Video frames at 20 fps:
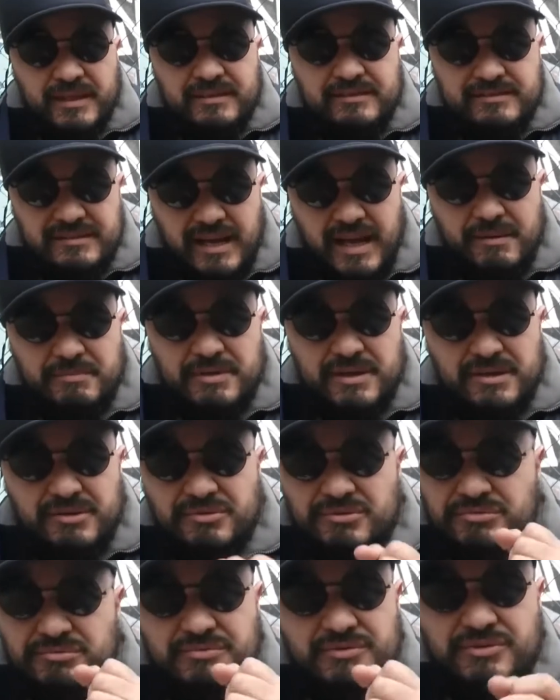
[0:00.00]
sabe?
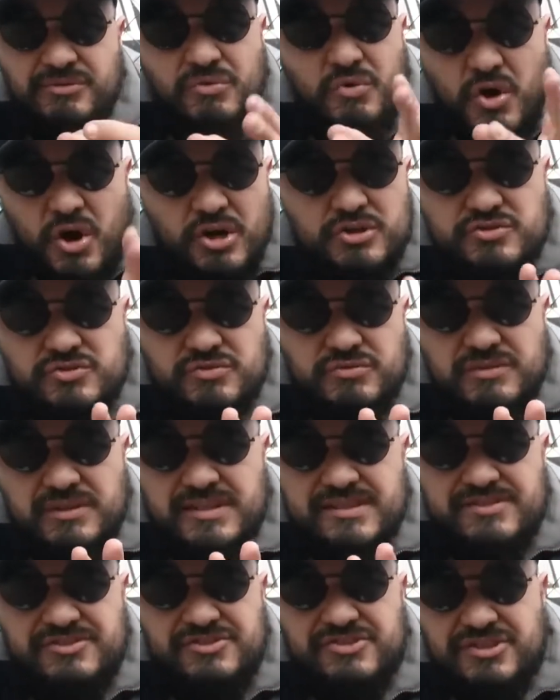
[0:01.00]
Eu não gosto
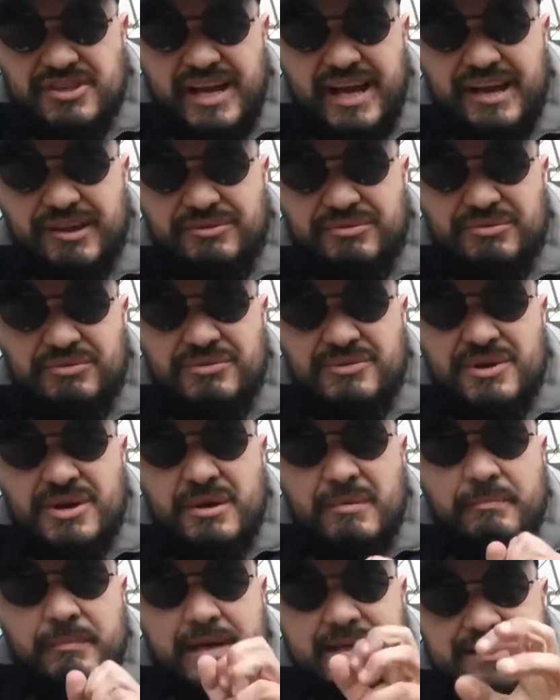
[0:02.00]
desse ditado,
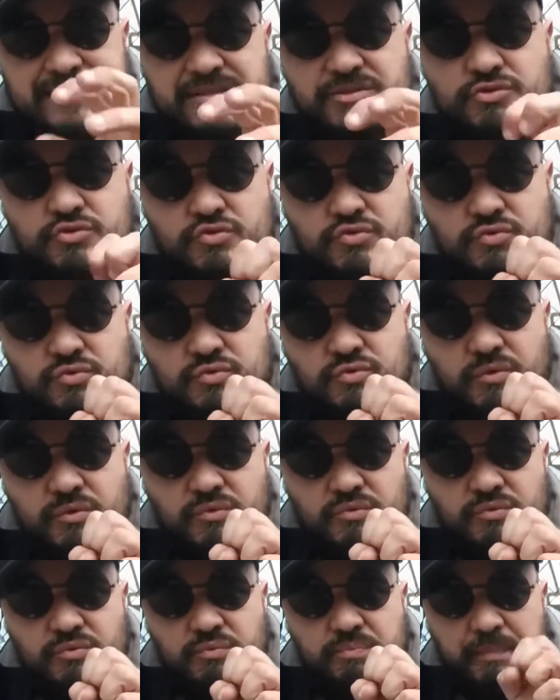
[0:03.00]
mas isso,
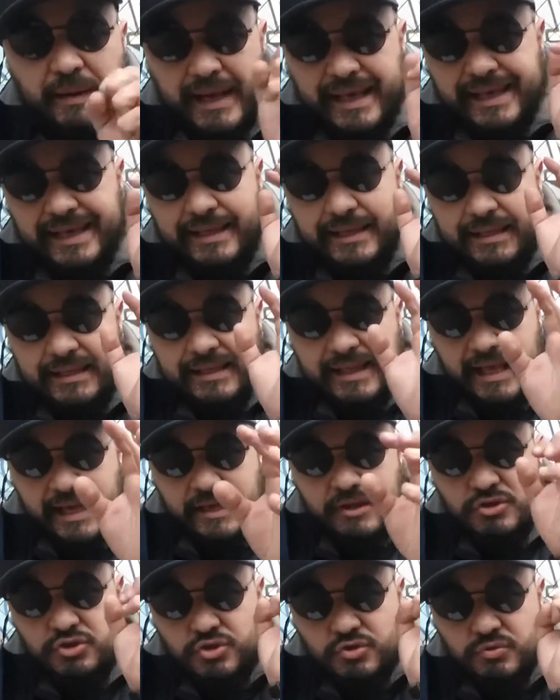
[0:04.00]
para quem
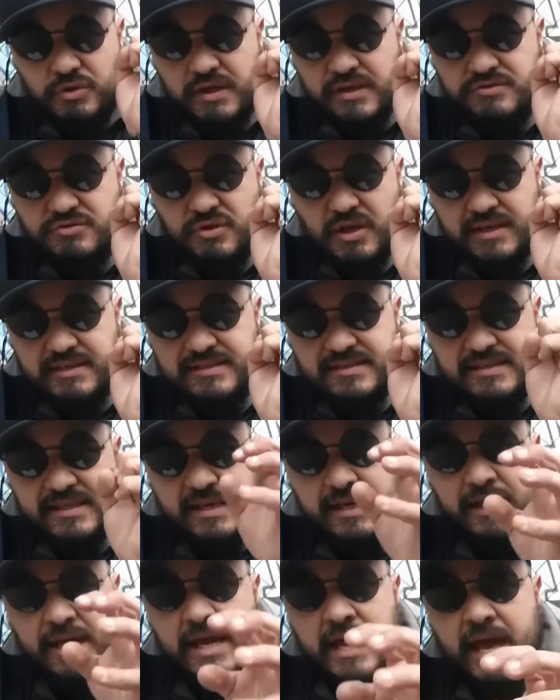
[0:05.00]
entende o que isso quer
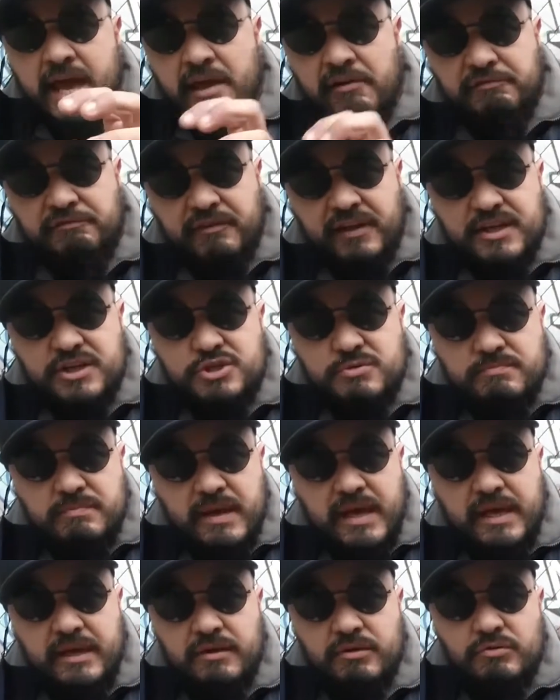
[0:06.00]
dizer, reflete
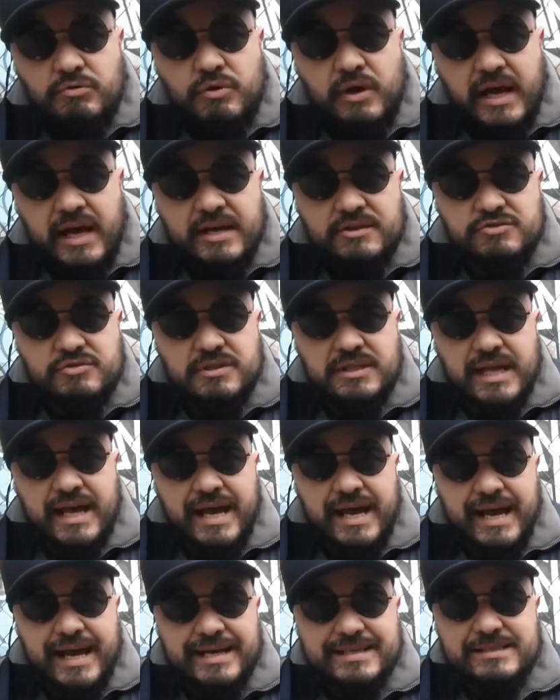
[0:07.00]
bem o caso
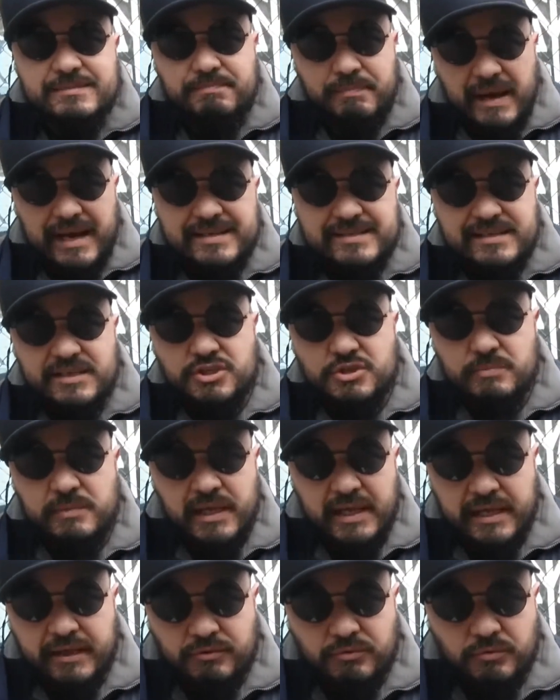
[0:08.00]
da Aspásia de
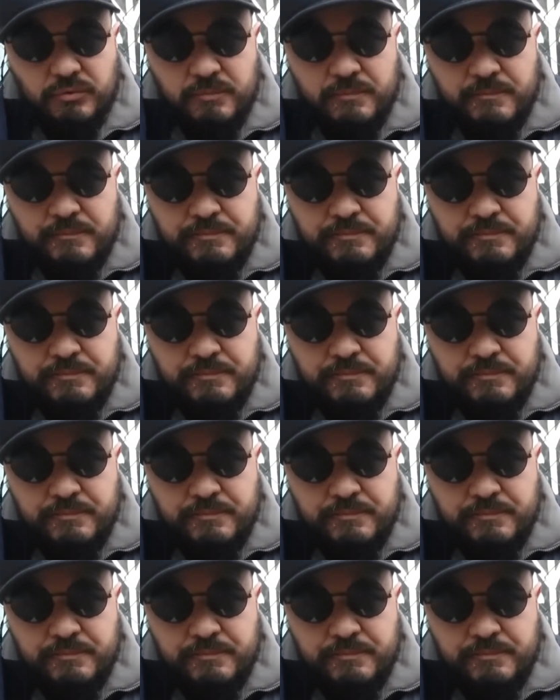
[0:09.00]
Mileto.